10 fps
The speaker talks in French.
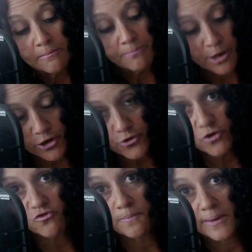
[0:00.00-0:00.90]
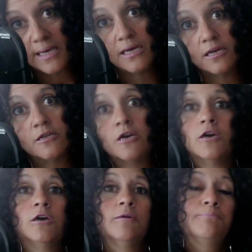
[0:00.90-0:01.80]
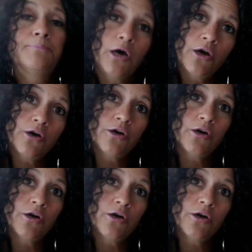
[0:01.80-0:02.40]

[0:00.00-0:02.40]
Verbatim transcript: peur de vous perdre, peur